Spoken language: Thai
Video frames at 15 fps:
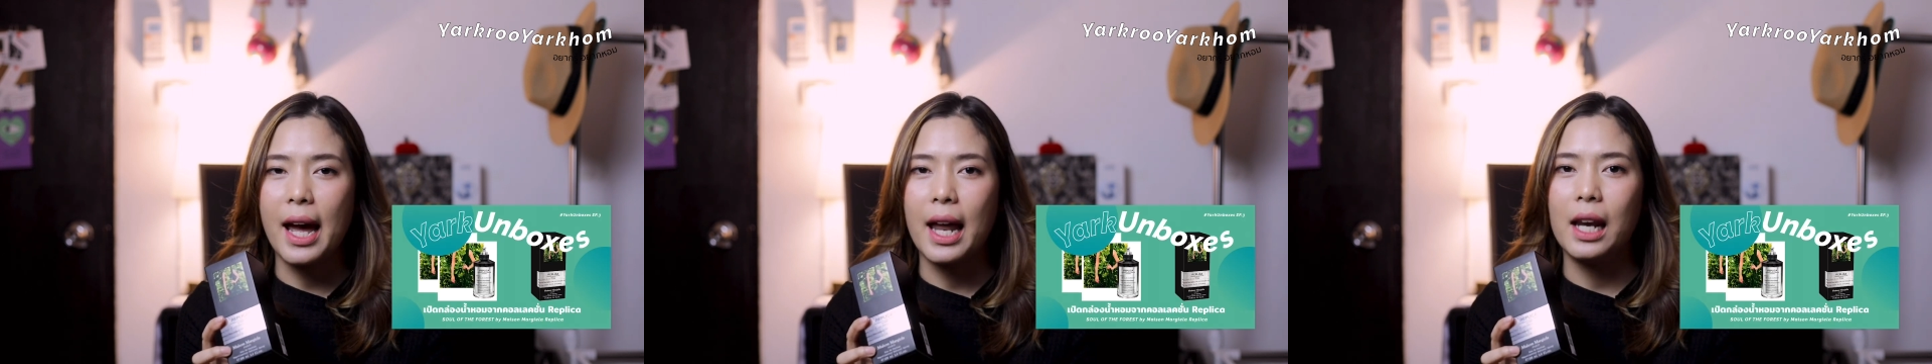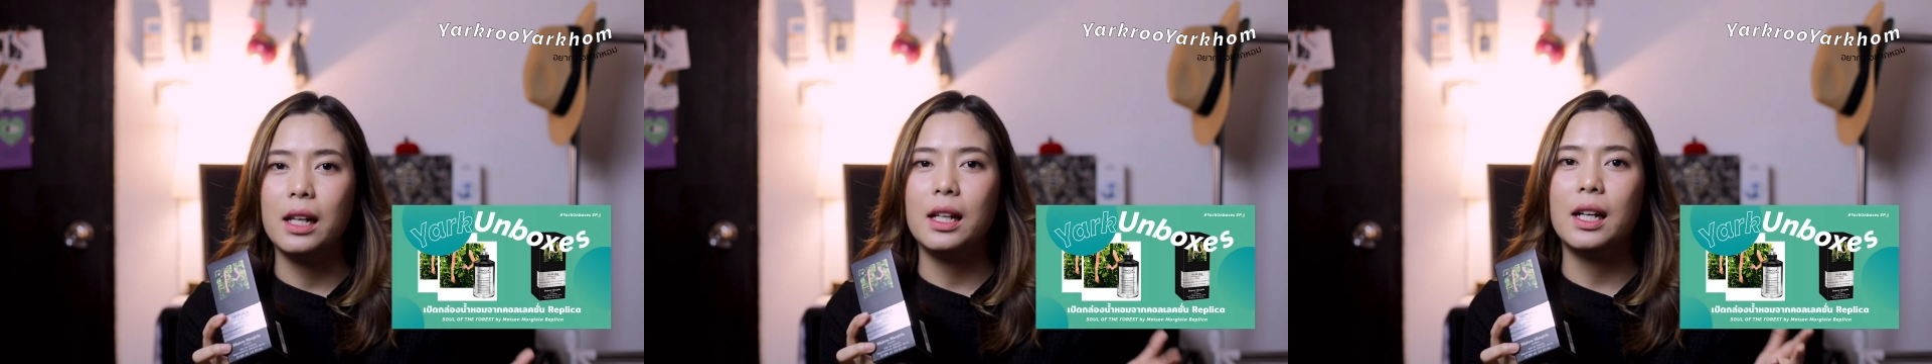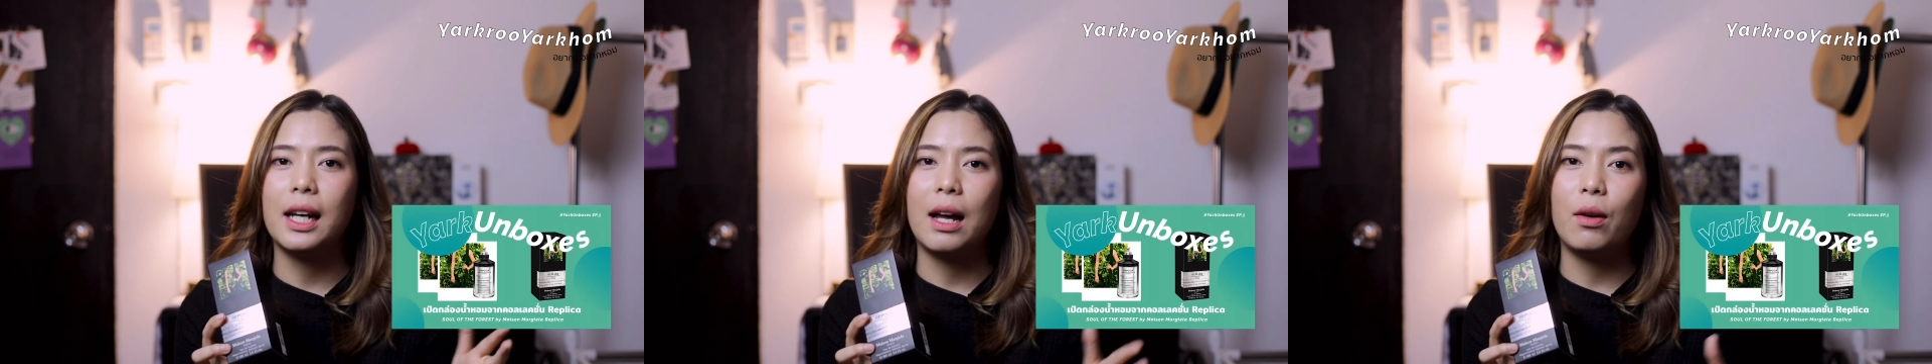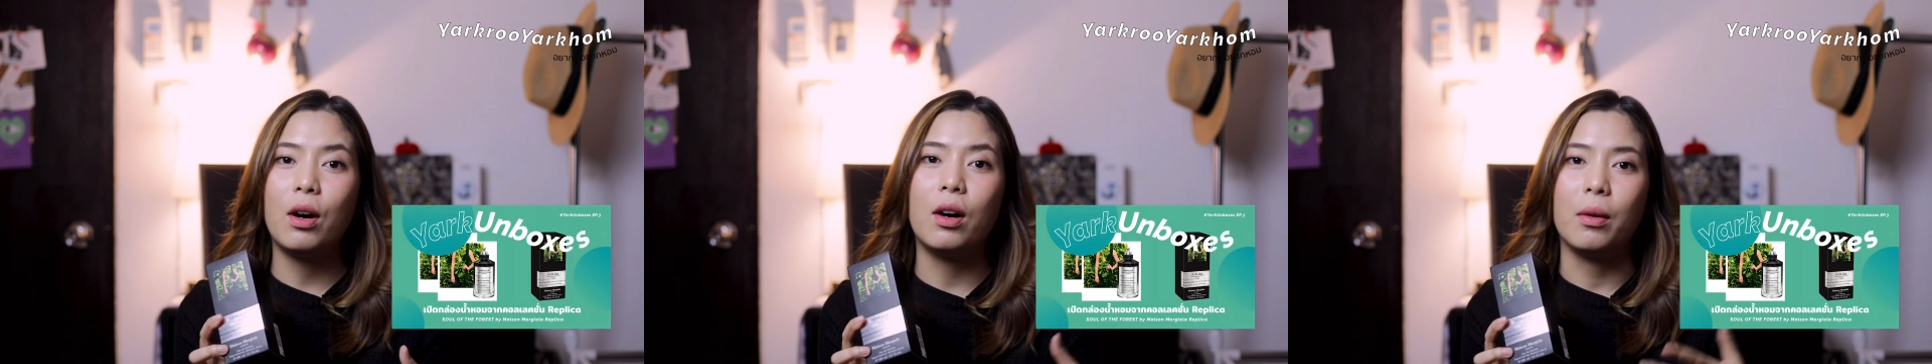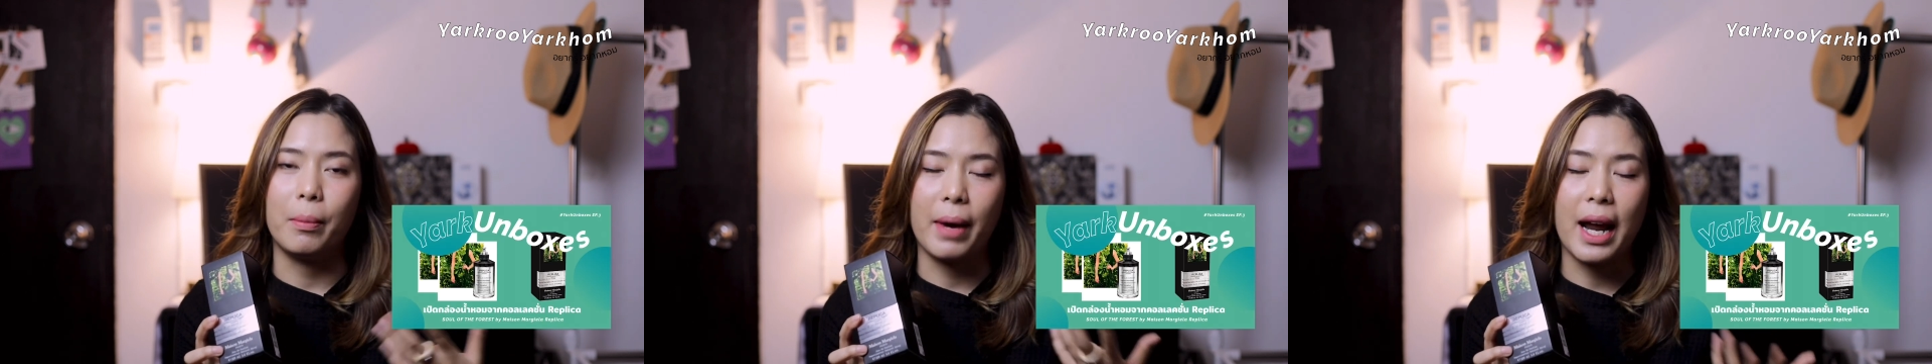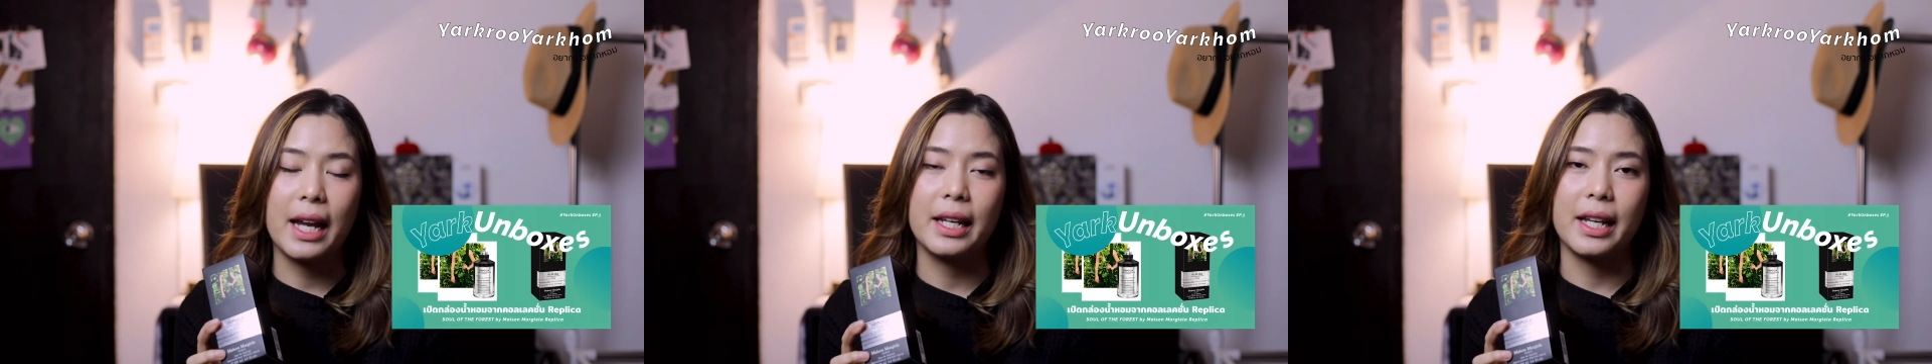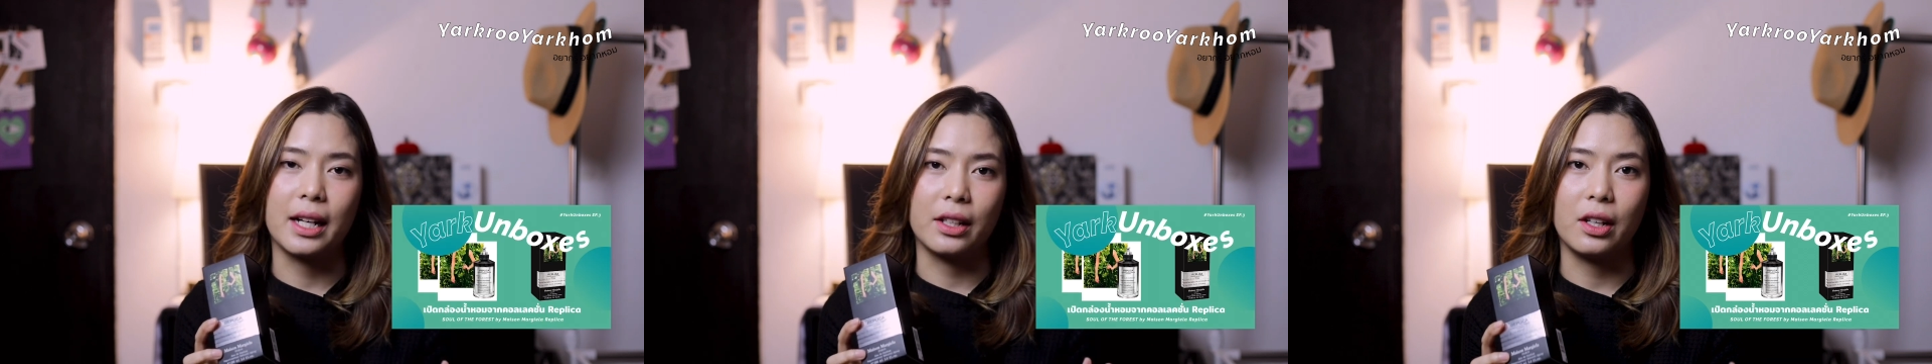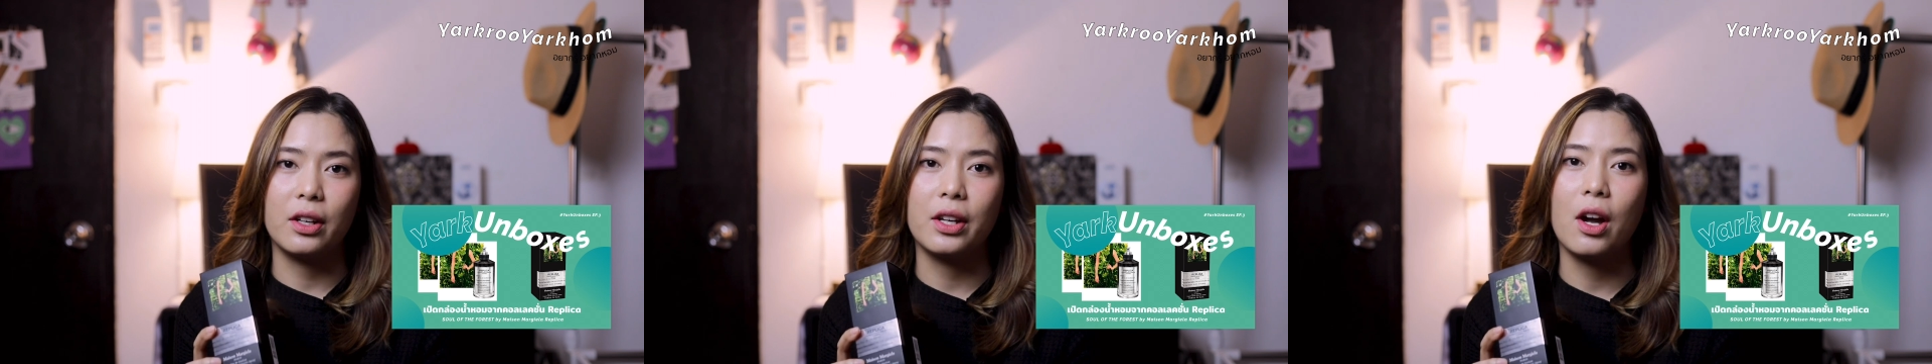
นด์เรื่องเล่าของแบรนด์อย่าง